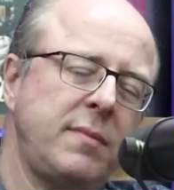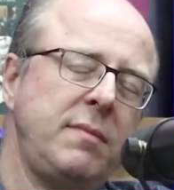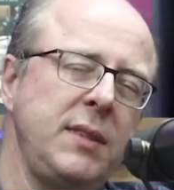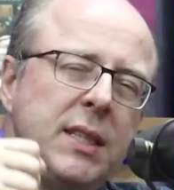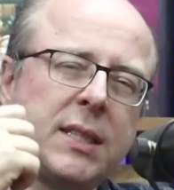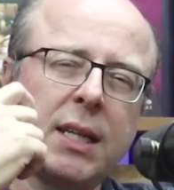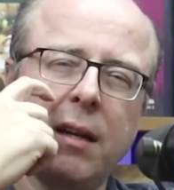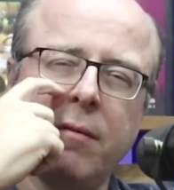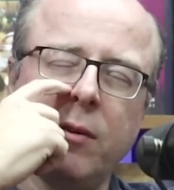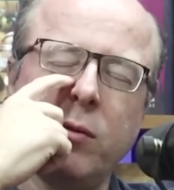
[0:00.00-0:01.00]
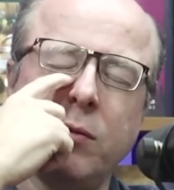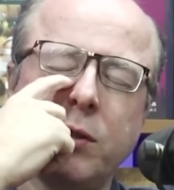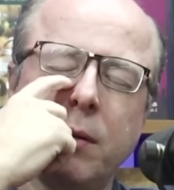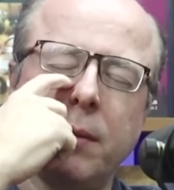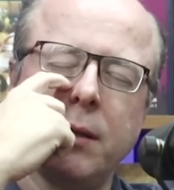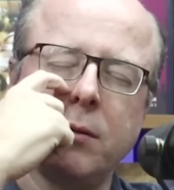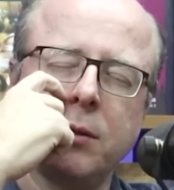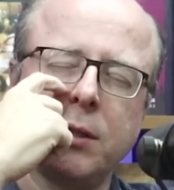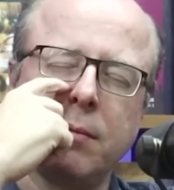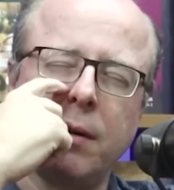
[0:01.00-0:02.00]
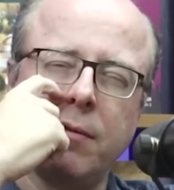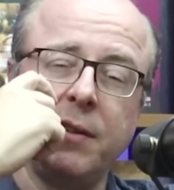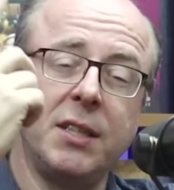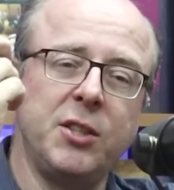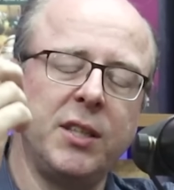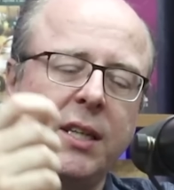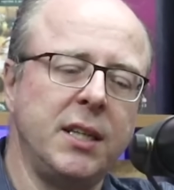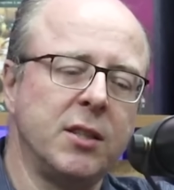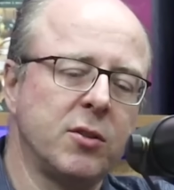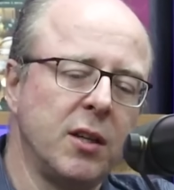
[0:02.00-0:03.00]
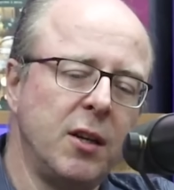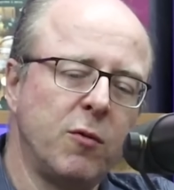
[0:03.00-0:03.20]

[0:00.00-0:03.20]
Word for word: escreveu um livro chamado, acho que chamava Vida de Cristo,